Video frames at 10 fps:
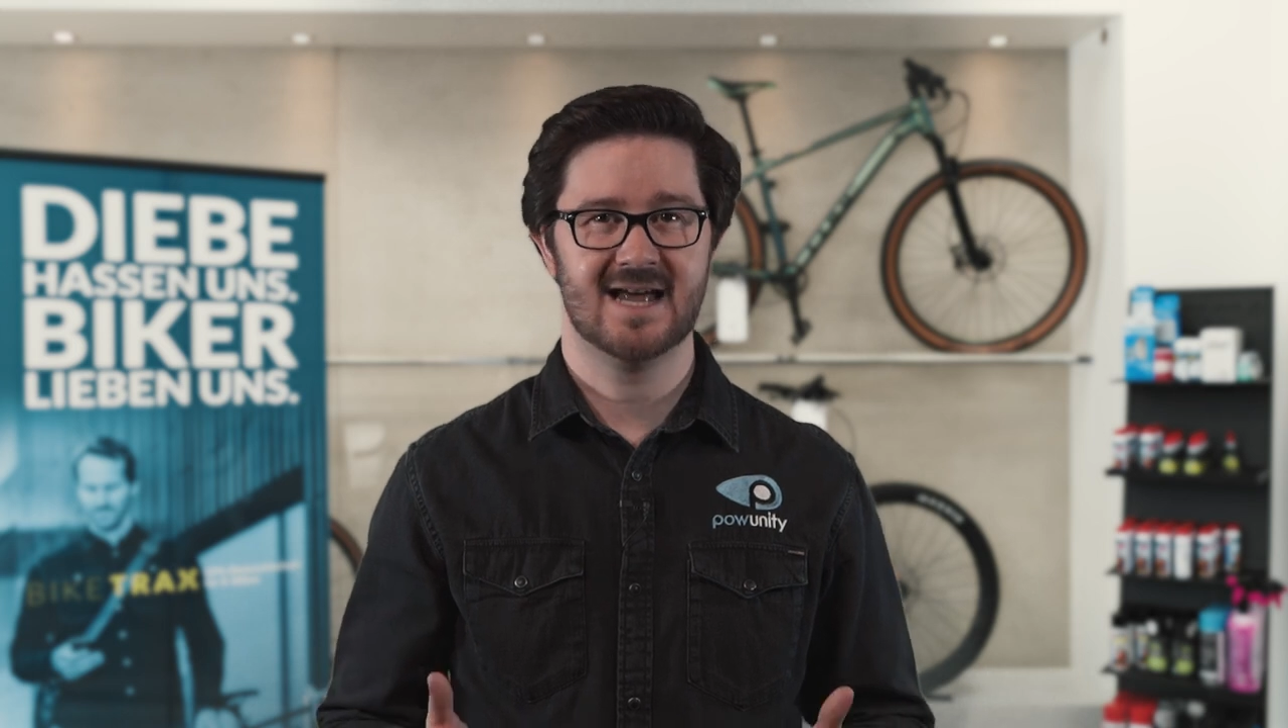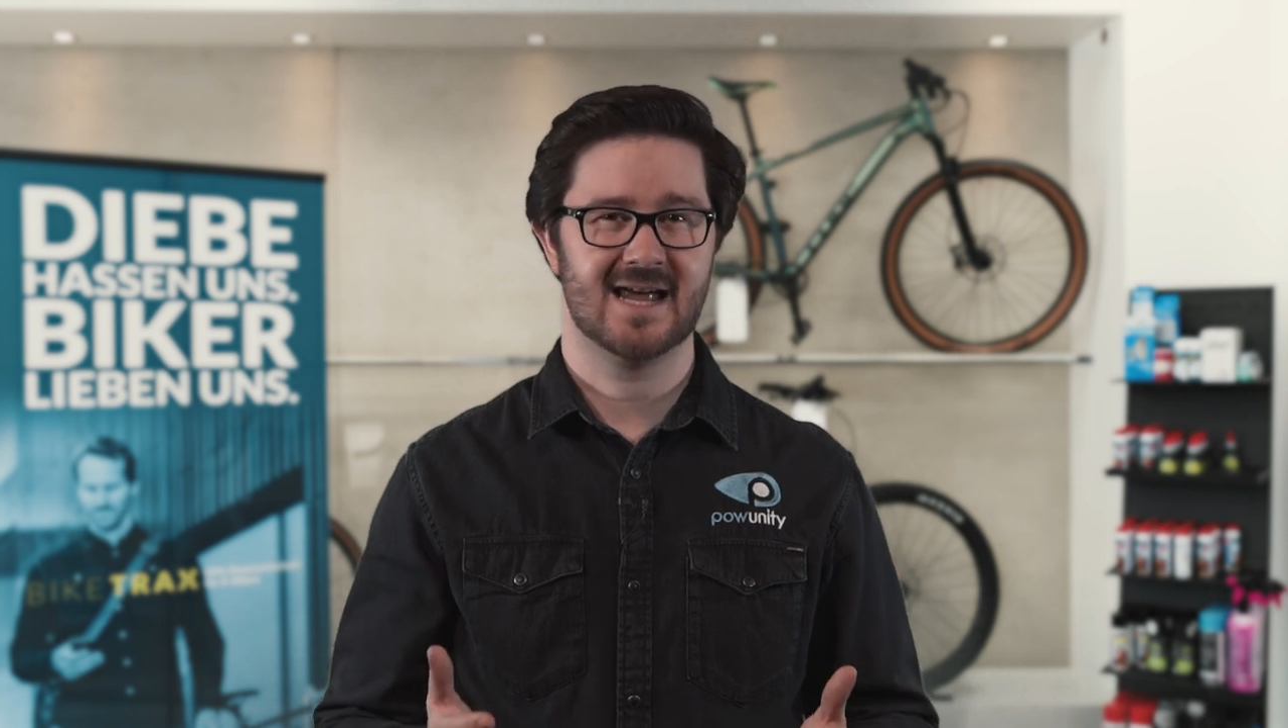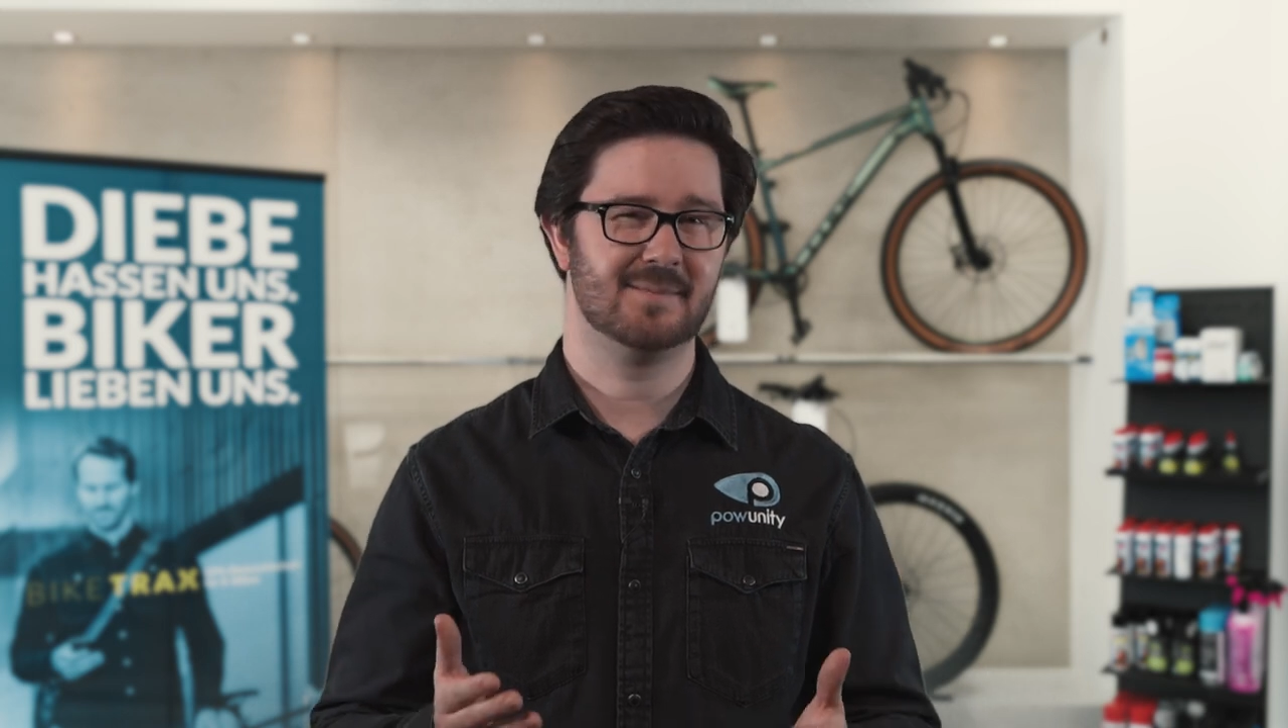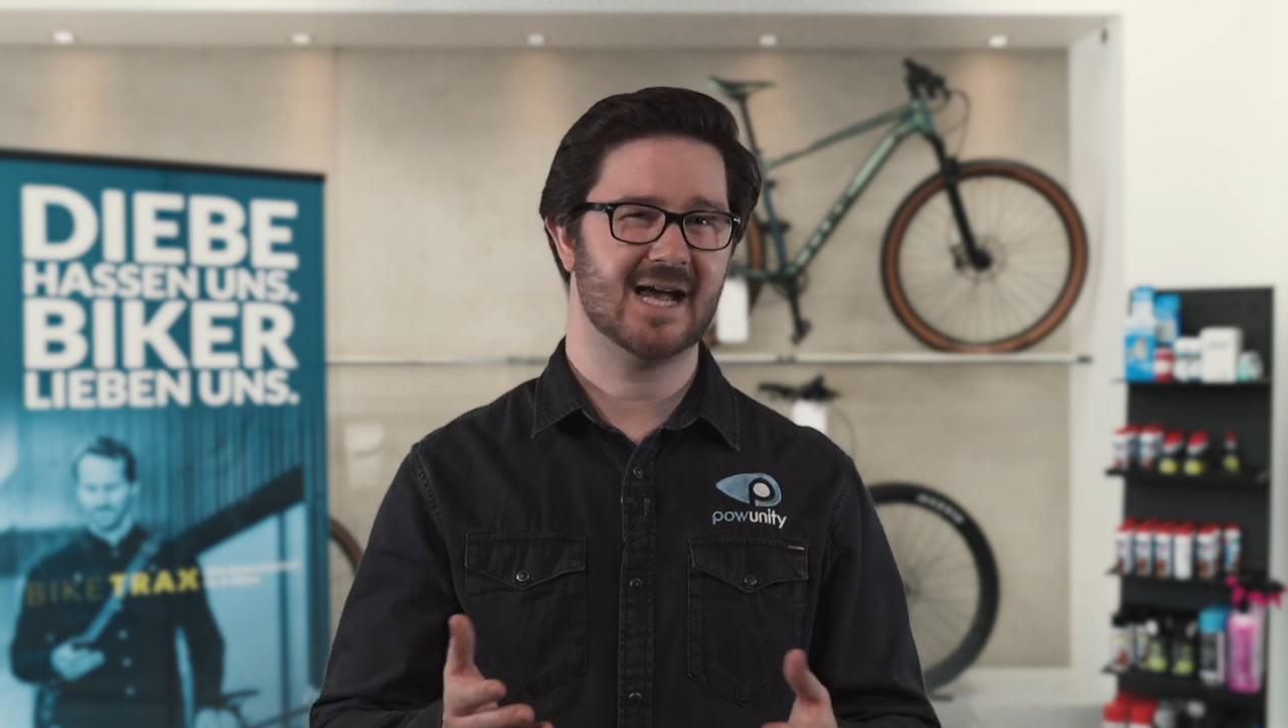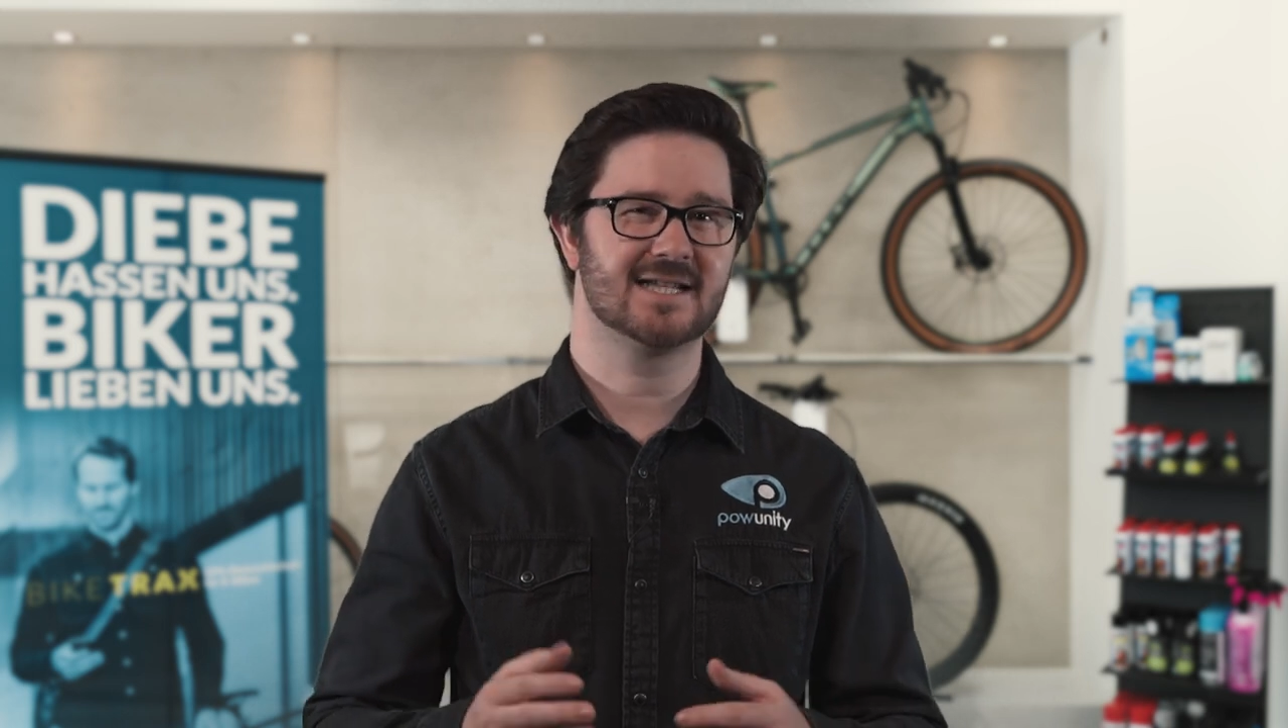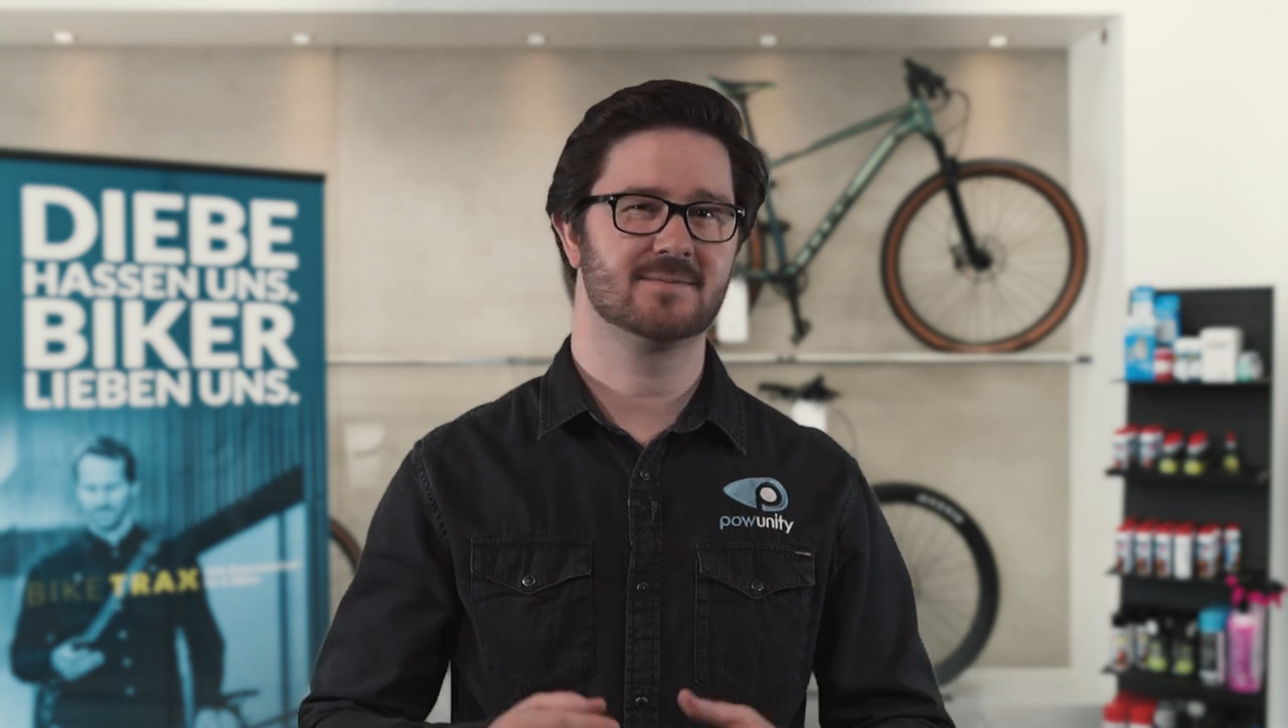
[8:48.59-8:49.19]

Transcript: Im Jahr